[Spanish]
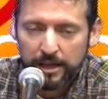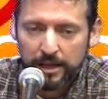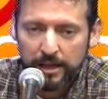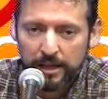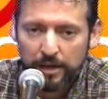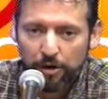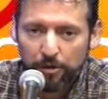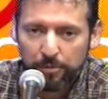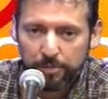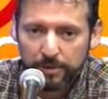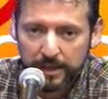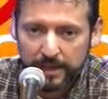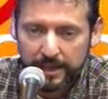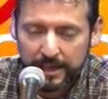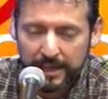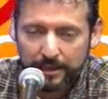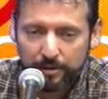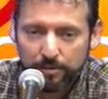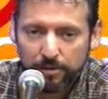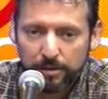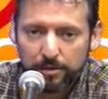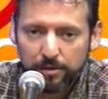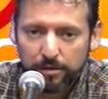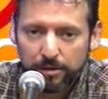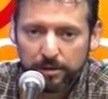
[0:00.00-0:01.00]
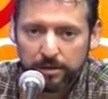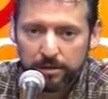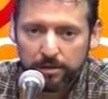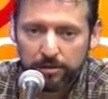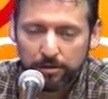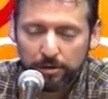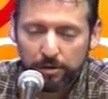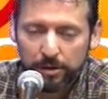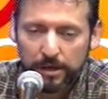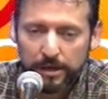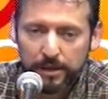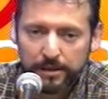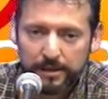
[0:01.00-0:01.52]
obsequiando estos,
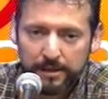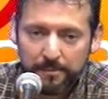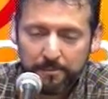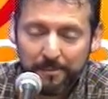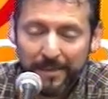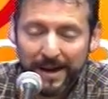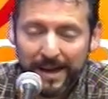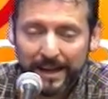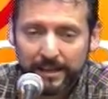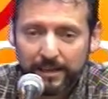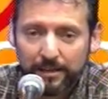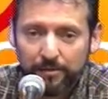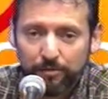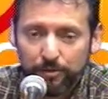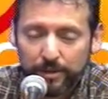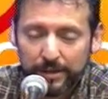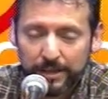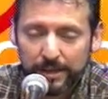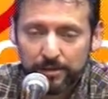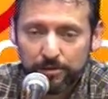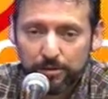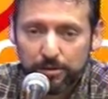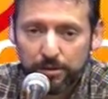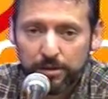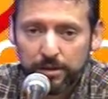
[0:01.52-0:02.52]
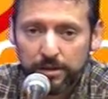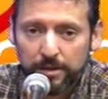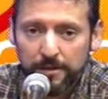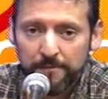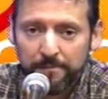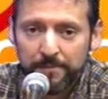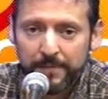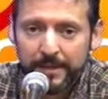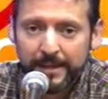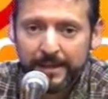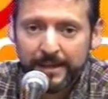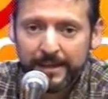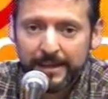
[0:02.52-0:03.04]
este par de boletos
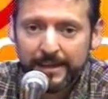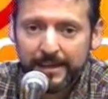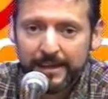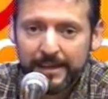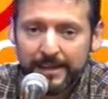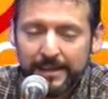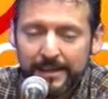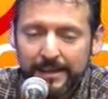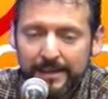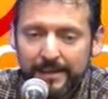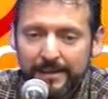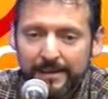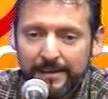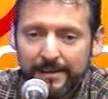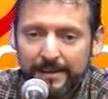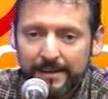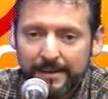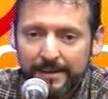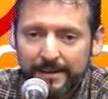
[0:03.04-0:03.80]
y